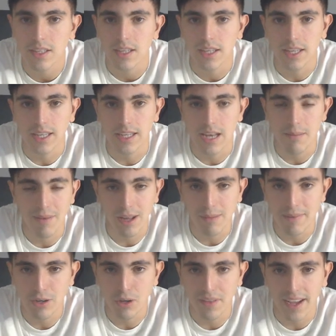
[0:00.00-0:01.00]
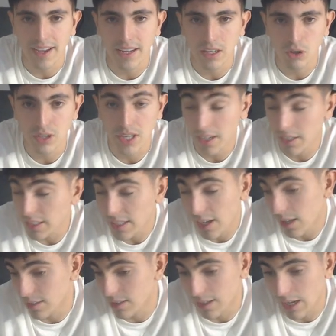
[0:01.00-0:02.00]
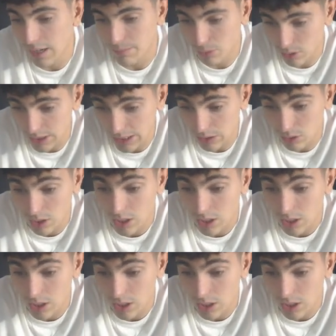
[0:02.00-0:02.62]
en el mano a mano de Ángel con Enrique, la saca el portero.